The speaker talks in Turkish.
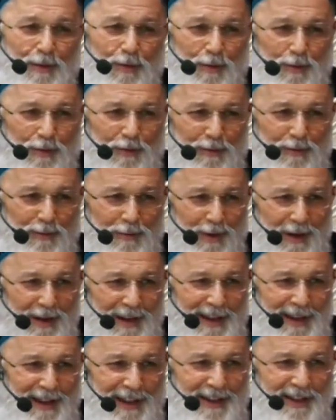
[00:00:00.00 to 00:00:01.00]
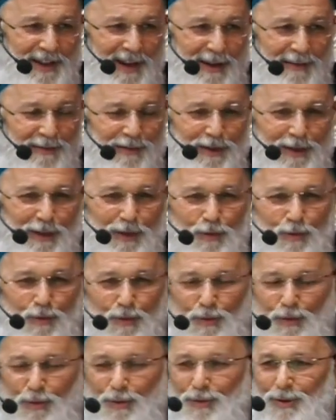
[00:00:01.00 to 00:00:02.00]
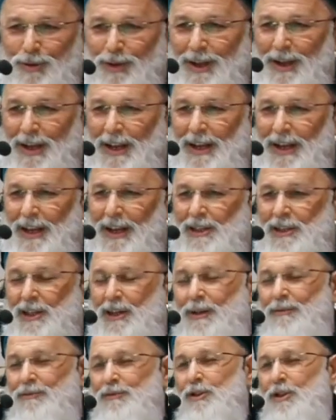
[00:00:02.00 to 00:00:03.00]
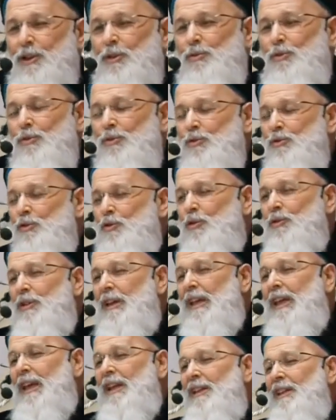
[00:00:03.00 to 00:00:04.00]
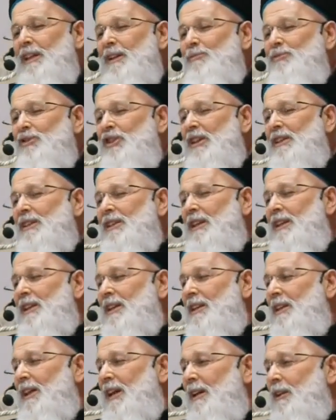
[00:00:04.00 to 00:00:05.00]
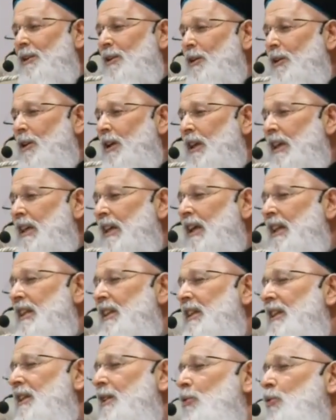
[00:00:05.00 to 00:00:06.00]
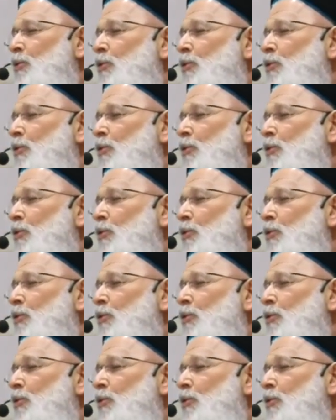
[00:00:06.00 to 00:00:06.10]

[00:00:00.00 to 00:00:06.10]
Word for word: onun böyle etrafında durur. Etrafında durunca o da kendini bir şey zanneder, kendini